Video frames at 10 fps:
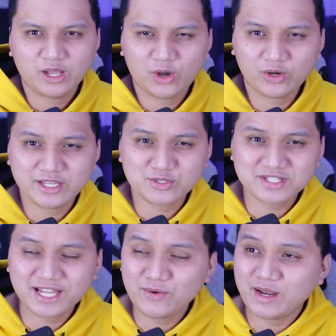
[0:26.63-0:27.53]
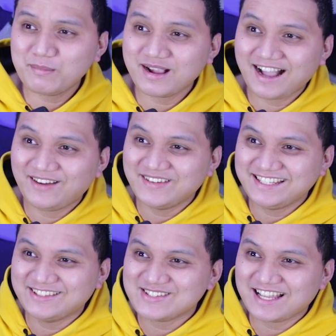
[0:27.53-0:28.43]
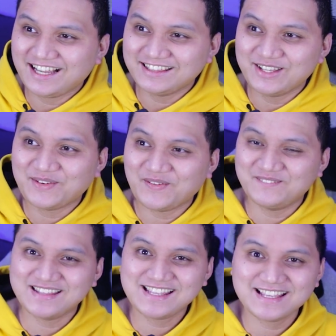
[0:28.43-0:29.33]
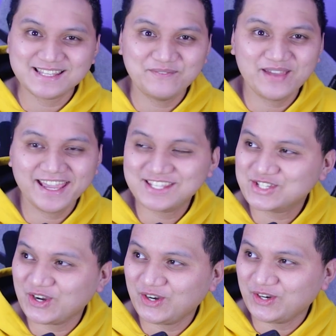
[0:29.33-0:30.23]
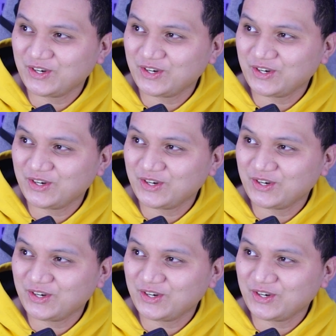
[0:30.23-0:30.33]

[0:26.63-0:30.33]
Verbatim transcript: Okay, so sana walang mag-away dito sa ating comments kasi medyo,